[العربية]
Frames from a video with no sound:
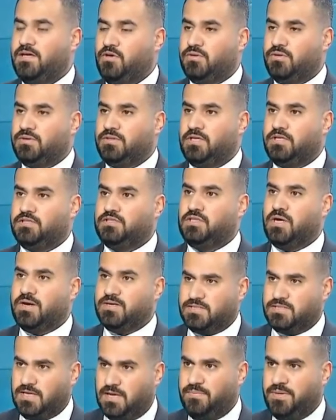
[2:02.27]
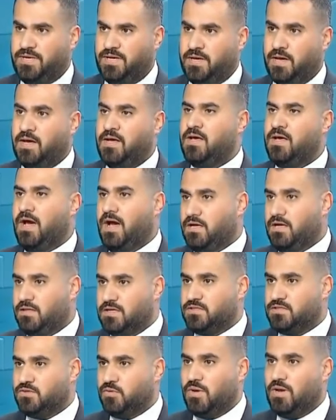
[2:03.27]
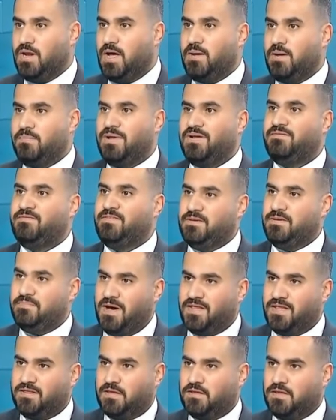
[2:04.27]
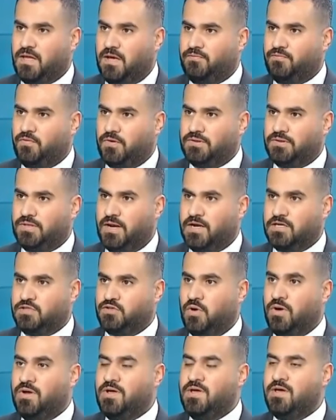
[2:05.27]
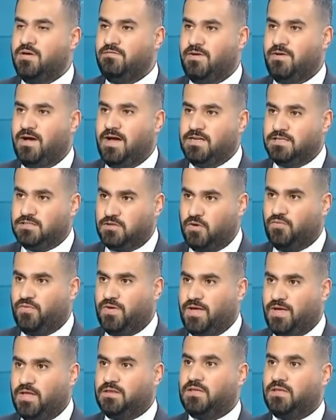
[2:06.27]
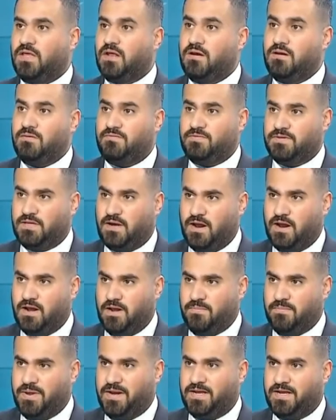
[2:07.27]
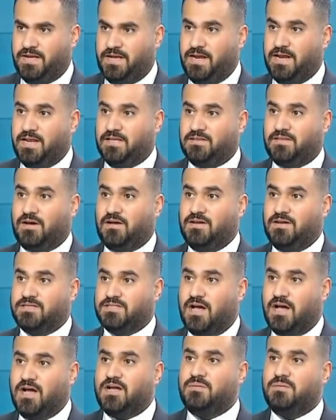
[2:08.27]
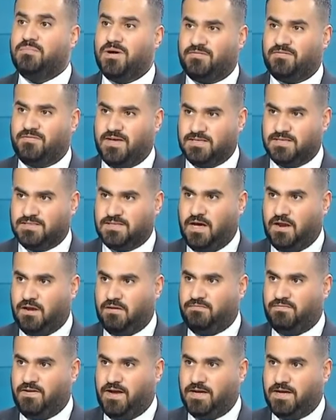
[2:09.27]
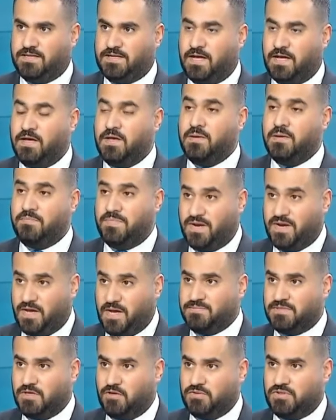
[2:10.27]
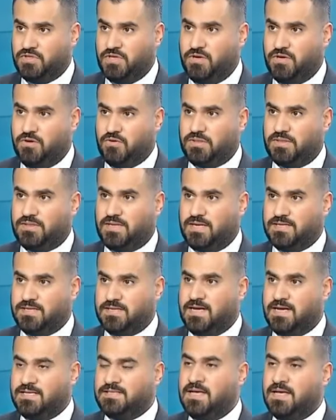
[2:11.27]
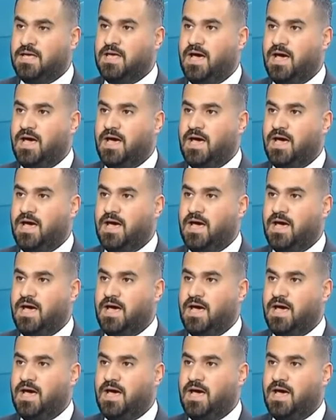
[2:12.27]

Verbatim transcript: يعطي إشارة سلبية أيضا سوق العمل في بعض الضعف والتراجع فهل سوف يضطر الفدرال الأمريكي إلى تقليص أكبر في أسعار الفائدة من 25 نقطة أساس